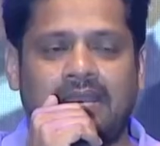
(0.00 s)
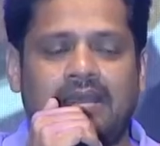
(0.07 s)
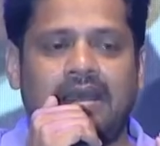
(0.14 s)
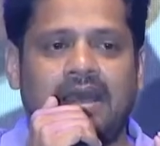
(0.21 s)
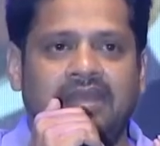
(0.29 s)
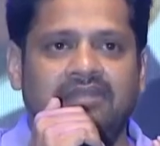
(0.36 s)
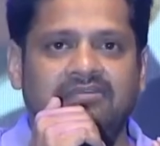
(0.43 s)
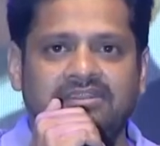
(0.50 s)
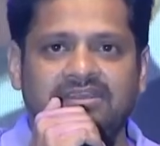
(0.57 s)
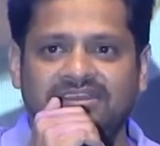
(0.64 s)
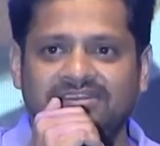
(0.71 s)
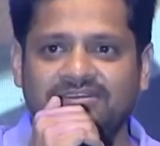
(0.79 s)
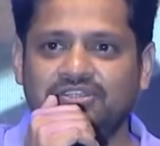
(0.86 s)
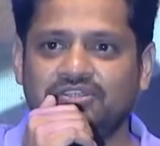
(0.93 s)
అరవింద్ గారి
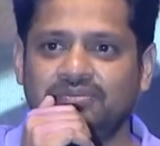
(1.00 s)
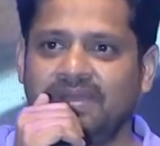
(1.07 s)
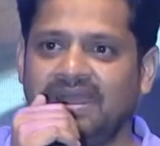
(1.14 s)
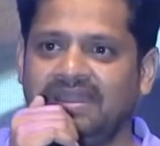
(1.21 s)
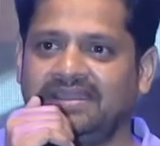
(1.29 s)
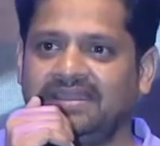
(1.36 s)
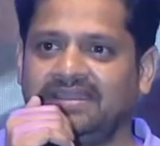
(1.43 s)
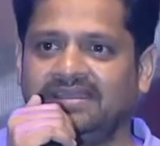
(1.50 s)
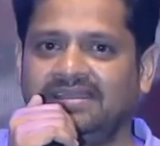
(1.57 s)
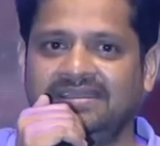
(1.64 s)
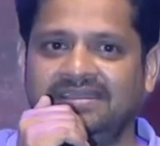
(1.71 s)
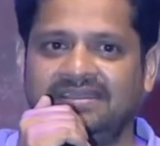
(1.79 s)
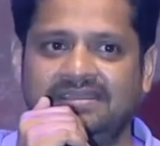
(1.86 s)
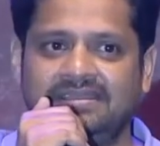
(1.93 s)
గురించి మాట్లాడాలి
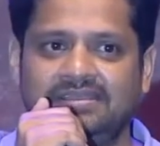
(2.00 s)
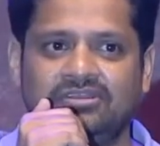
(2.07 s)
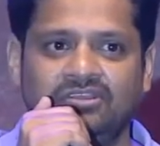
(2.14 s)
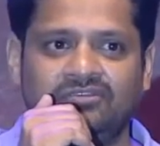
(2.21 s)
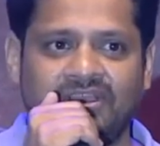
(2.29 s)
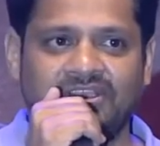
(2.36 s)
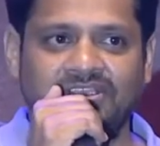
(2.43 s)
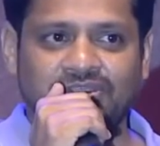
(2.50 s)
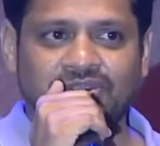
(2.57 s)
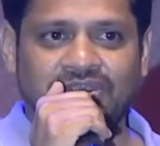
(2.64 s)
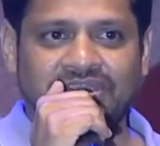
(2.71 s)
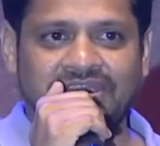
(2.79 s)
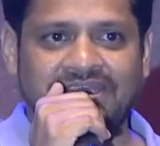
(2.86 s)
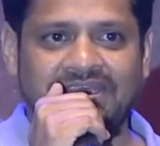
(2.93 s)
ఈరోజు ఫంక్షన్ ఉంది
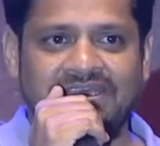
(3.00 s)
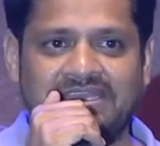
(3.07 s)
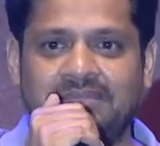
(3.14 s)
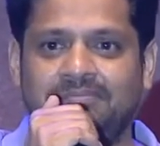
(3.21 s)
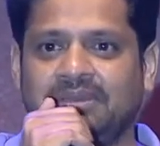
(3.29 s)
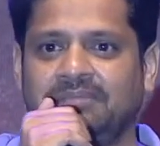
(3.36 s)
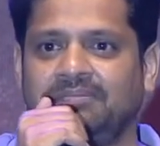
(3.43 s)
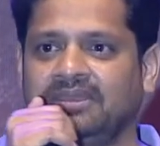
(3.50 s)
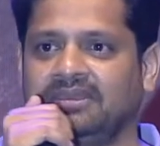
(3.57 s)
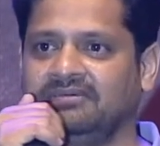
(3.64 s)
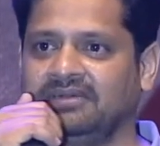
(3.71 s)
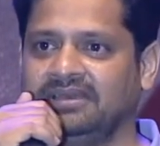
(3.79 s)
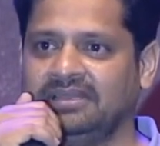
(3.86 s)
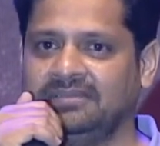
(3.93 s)
కదా నేను ప్రిపేర్
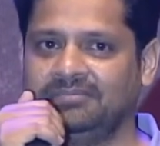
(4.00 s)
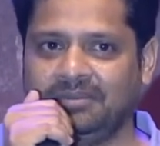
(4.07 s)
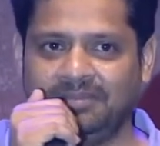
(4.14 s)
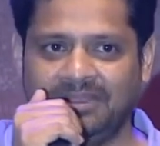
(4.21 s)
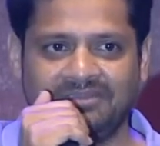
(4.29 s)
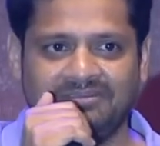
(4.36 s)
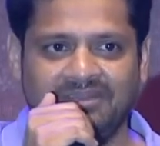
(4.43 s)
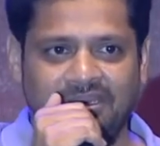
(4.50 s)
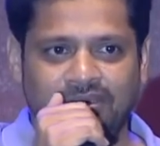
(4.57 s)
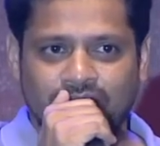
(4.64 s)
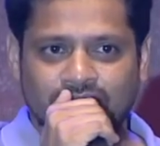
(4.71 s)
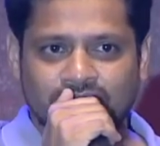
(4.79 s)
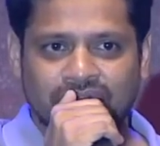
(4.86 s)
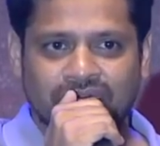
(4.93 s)
అవ్వాలి ప్రిపేర్ అవ్వాలి
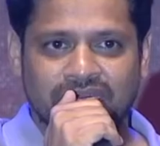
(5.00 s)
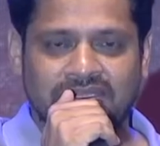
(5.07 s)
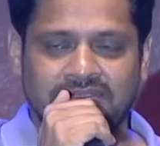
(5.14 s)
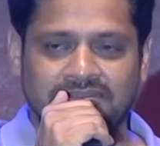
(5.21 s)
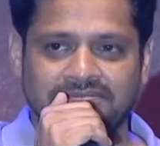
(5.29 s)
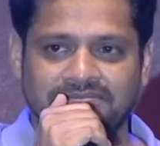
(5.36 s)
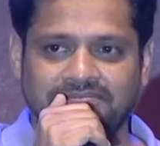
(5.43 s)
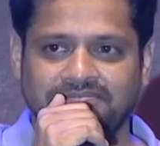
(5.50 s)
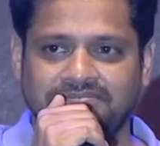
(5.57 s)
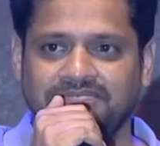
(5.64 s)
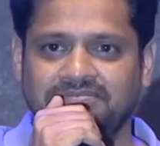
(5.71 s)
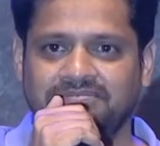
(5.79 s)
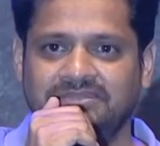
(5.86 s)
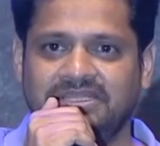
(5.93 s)
అనుకుంటూ ఉంటాను
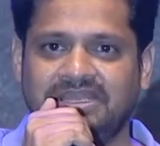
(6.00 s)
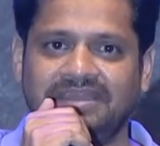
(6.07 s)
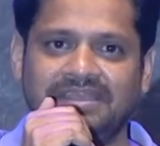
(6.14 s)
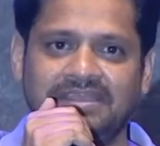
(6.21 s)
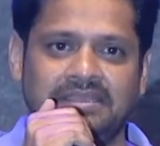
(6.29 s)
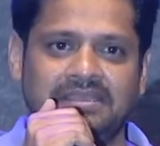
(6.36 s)
కానీ